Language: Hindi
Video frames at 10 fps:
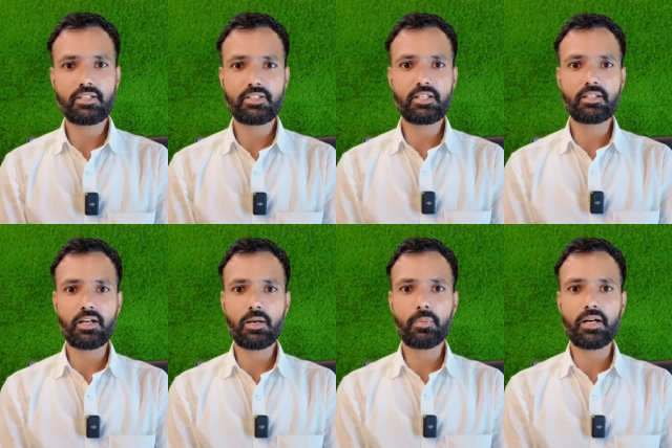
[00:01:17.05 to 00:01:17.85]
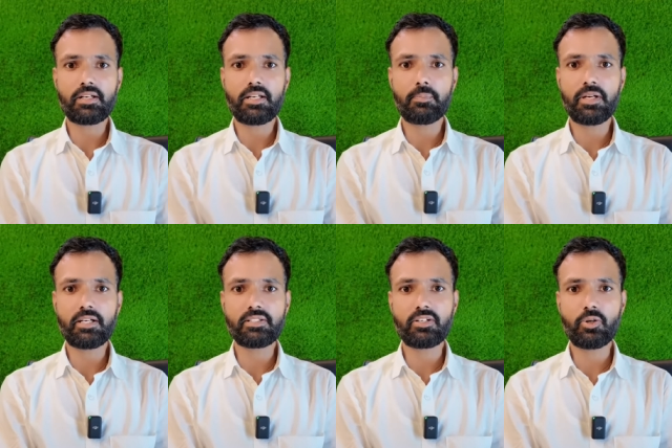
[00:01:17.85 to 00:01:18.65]
किसी थर्ड पार्टी
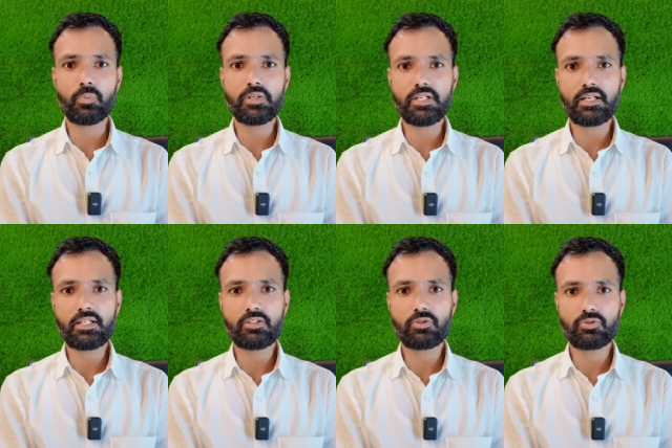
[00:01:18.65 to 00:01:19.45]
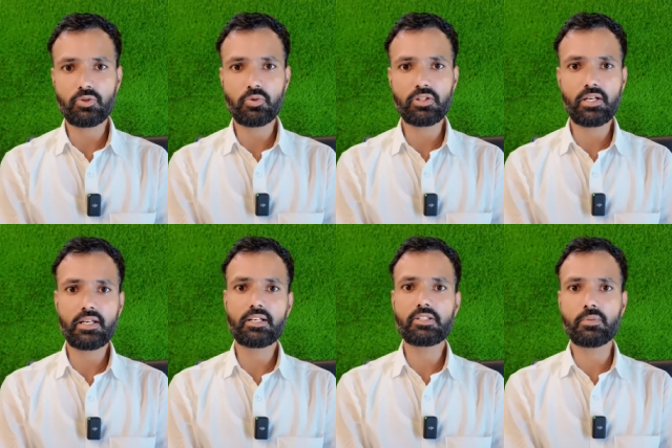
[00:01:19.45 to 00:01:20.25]
एप्लीकेशन के ऊपर जाने की ज़रूरत
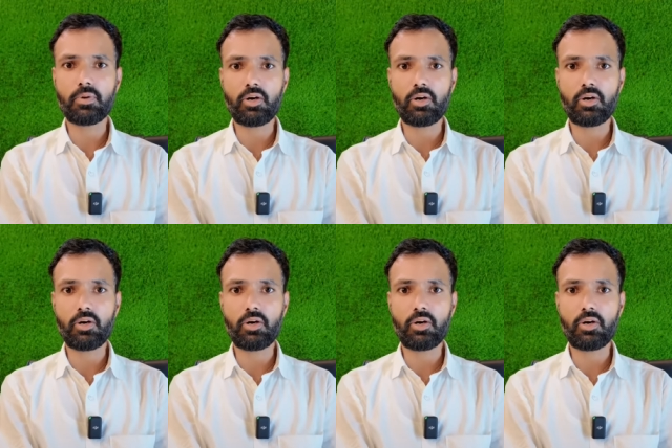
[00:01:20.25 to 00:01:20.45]
नहीं है किसी